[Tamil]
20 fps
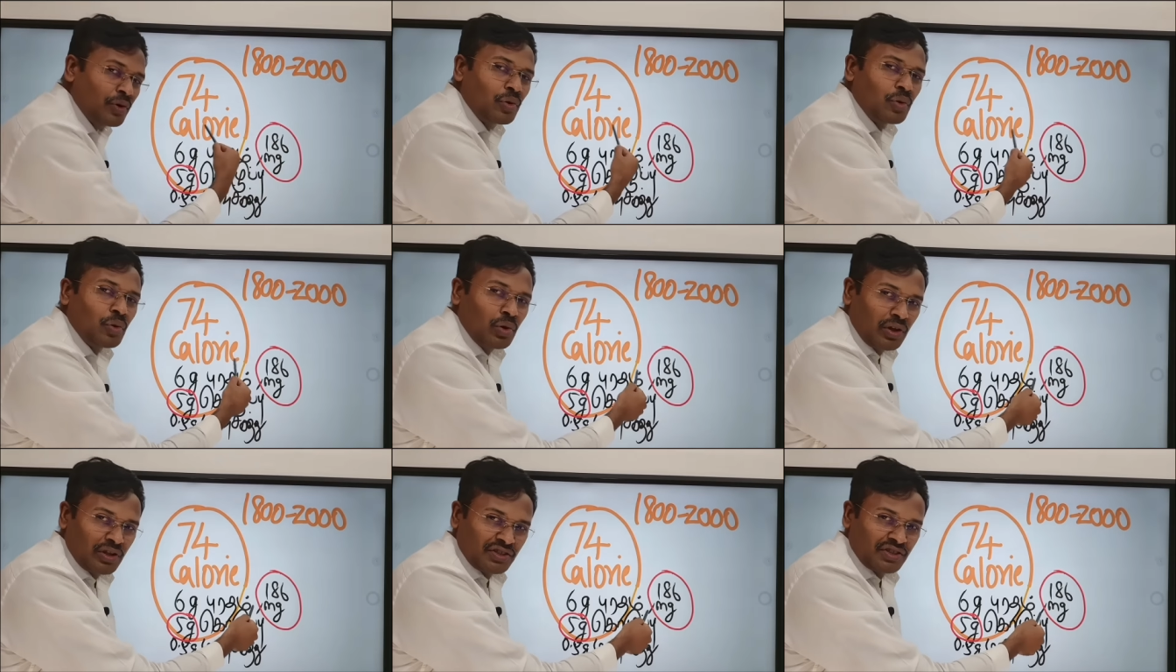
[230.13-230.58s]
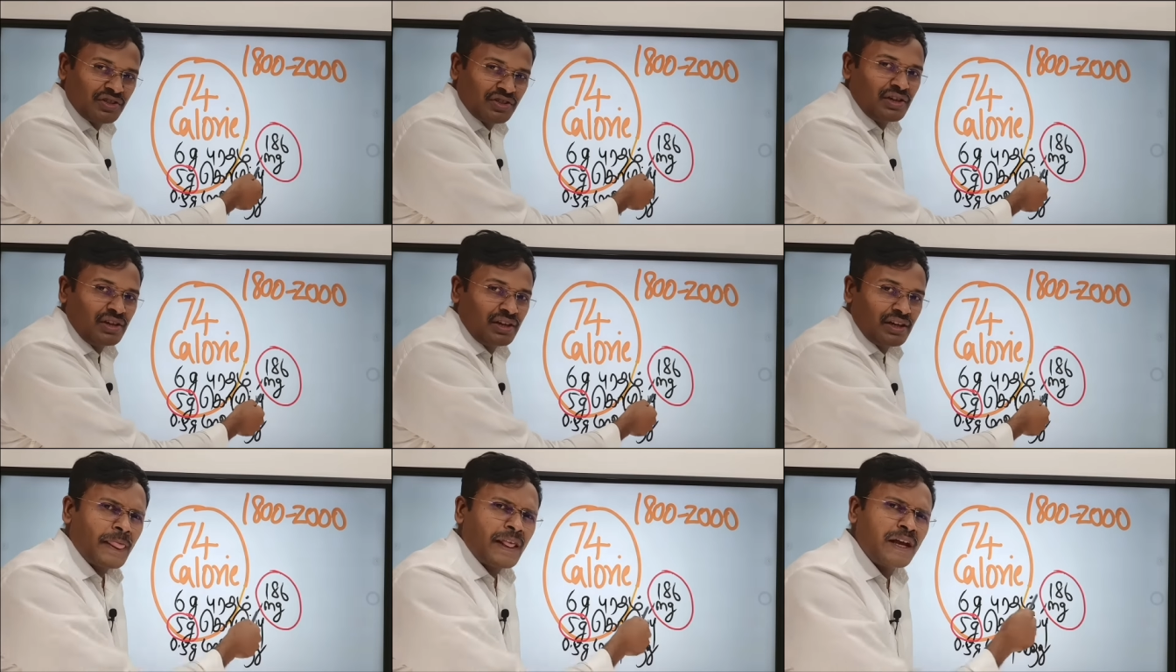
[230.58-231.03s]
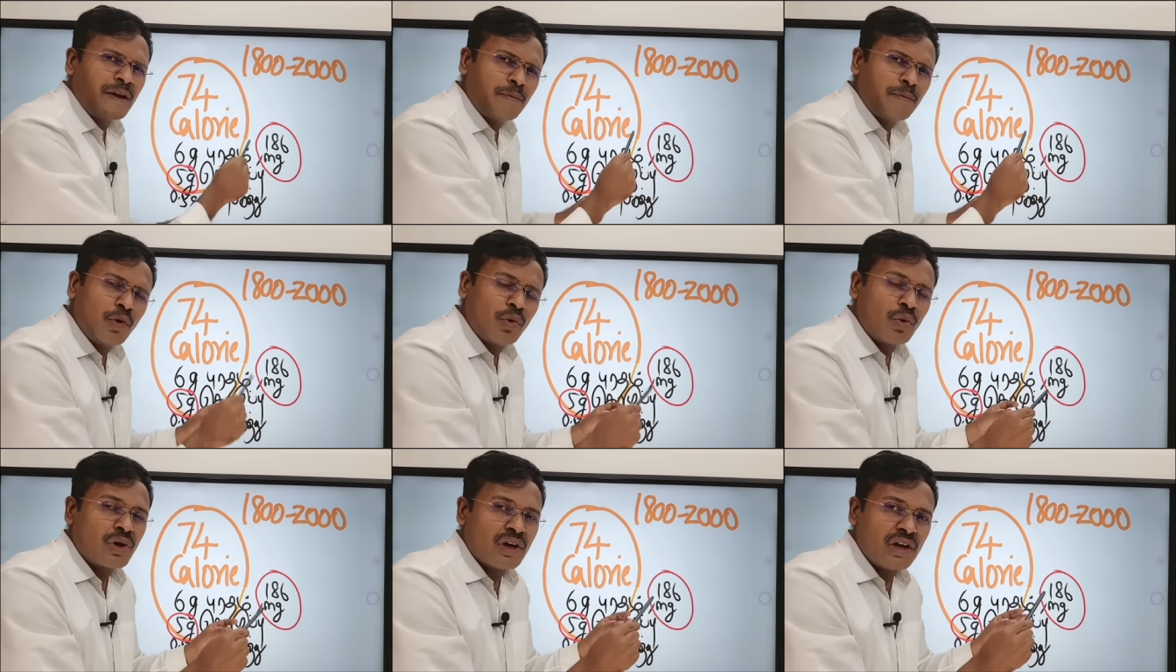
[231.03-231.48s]
கொலஸ்ட்ரால் இருக்கு இப்போ
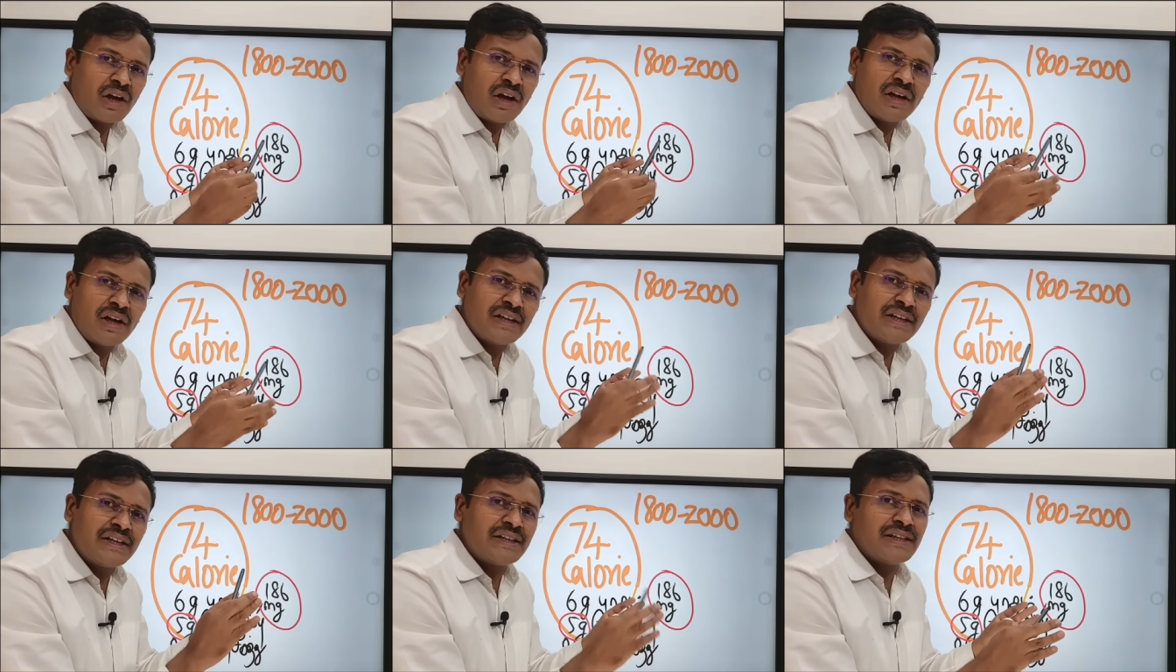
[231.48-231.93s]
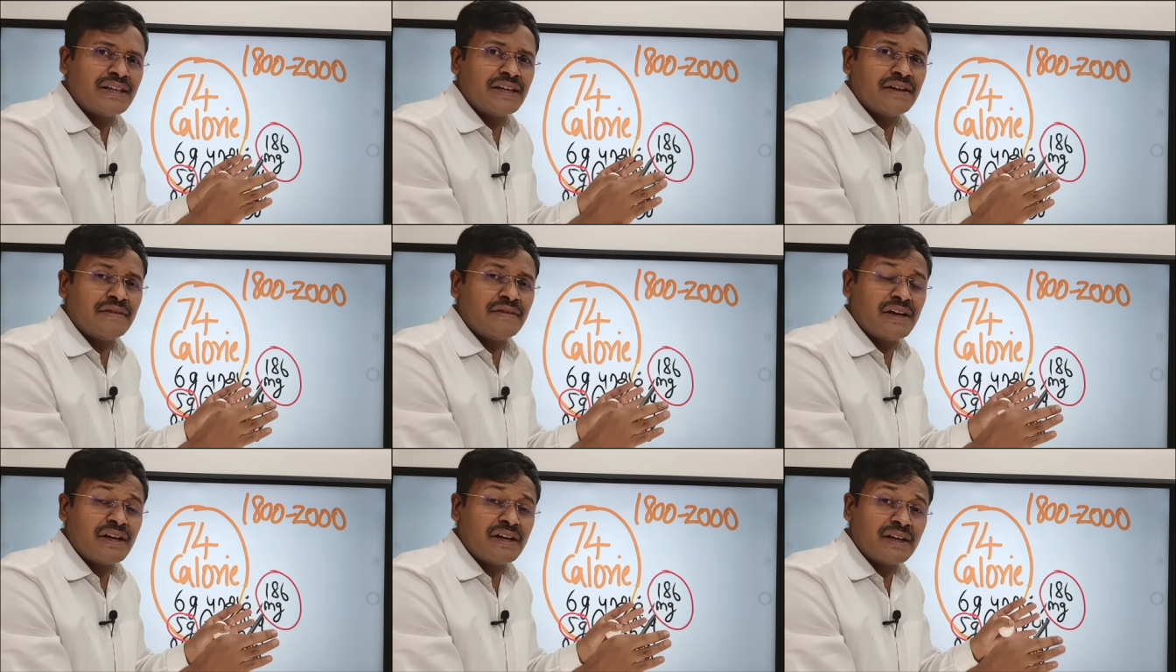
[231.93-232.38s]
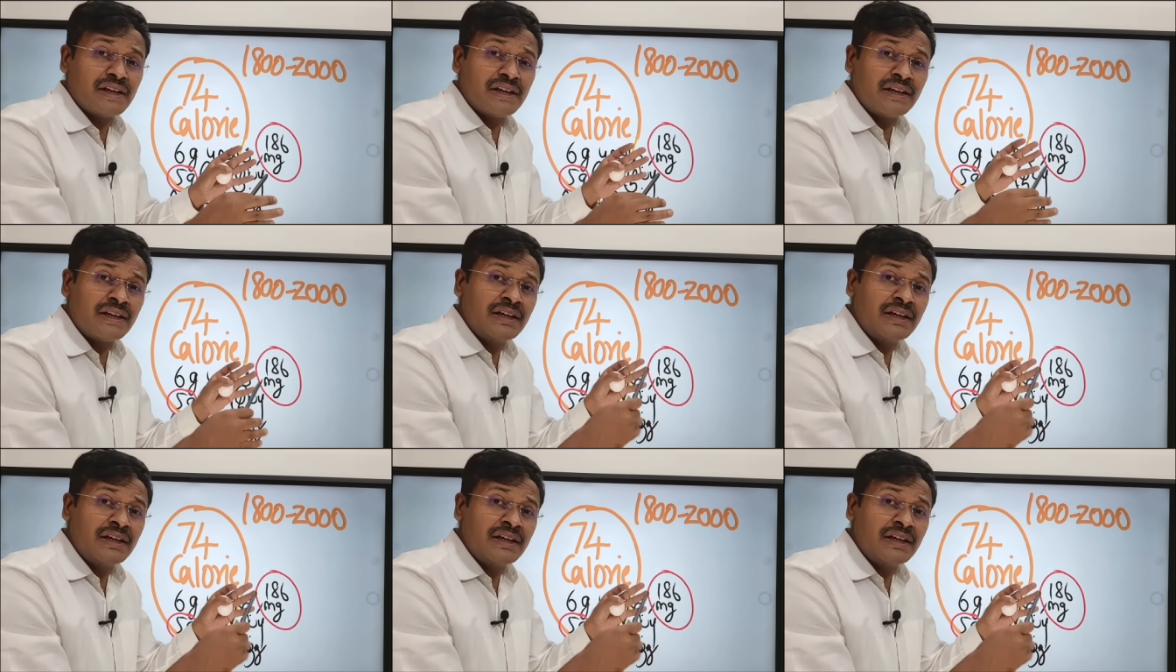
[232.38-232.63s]
ஒரு நாளைக்கு தேவையான